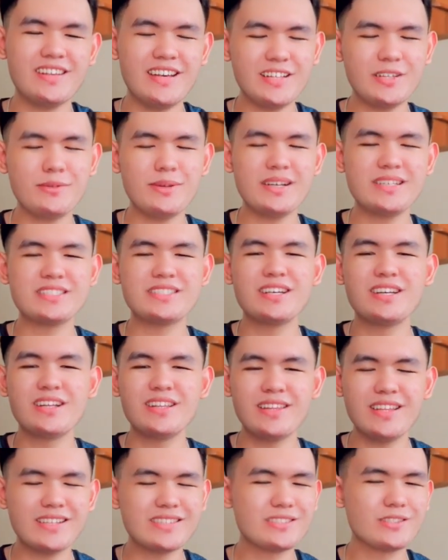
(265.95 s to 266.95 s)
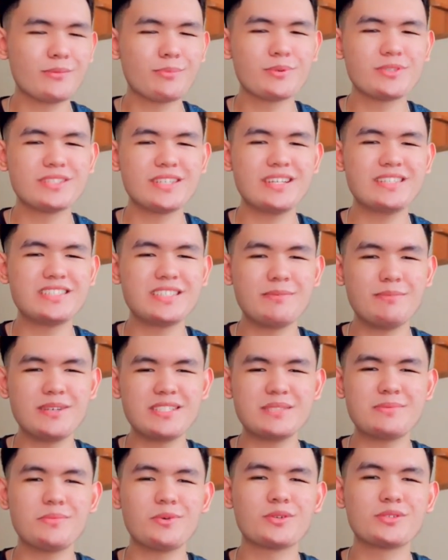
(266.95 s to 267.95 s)
Anyways, let's now proceed sa
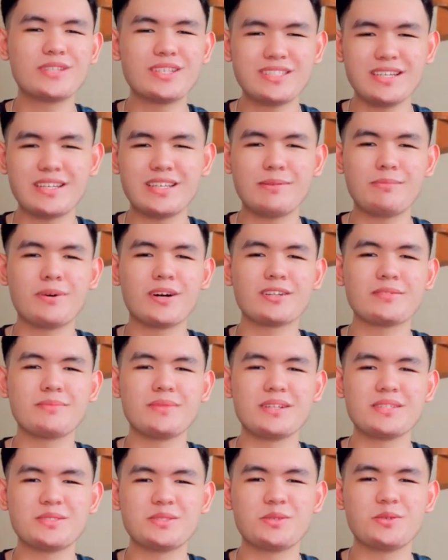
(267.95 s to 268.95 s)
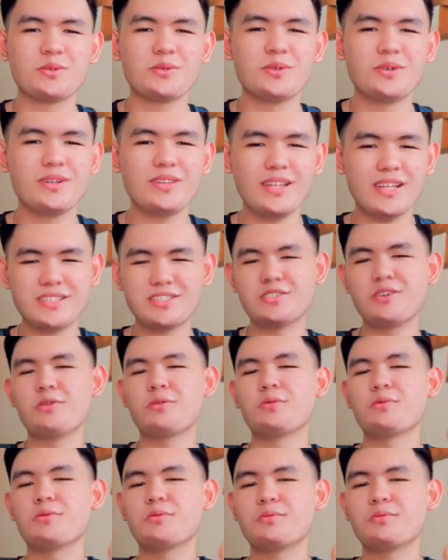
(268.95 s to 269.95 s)
mismong design department. So, let's go!